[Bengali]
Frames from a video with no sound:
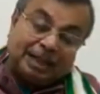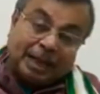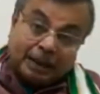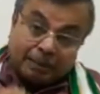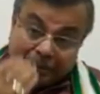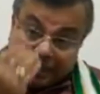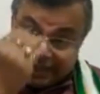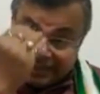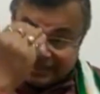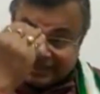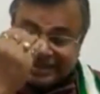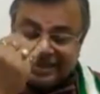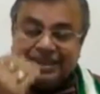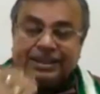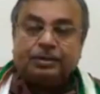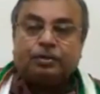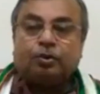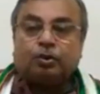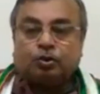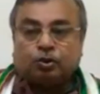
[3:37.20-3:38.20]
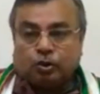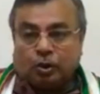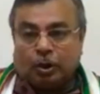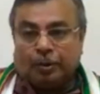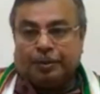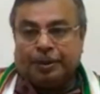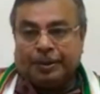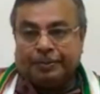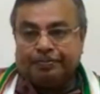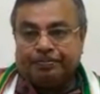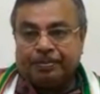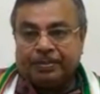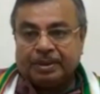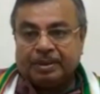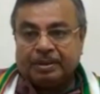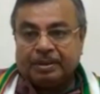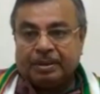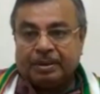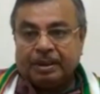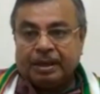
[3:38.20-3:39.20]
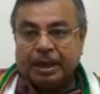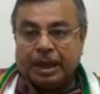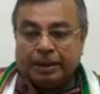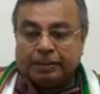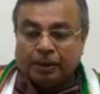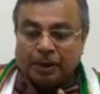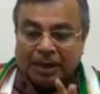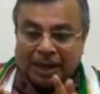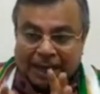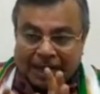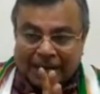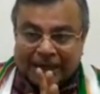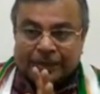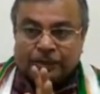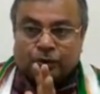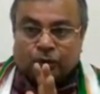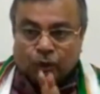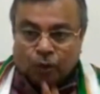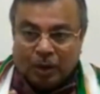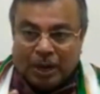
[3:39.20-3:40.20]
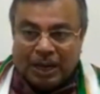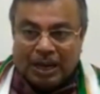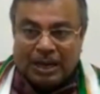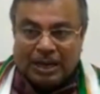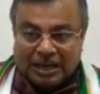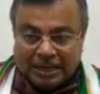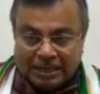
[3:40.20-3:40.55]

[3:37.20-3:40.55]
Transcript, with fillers: থার্মাল স্ক্রিনিং করতে হবে এবং হাত ধোয়া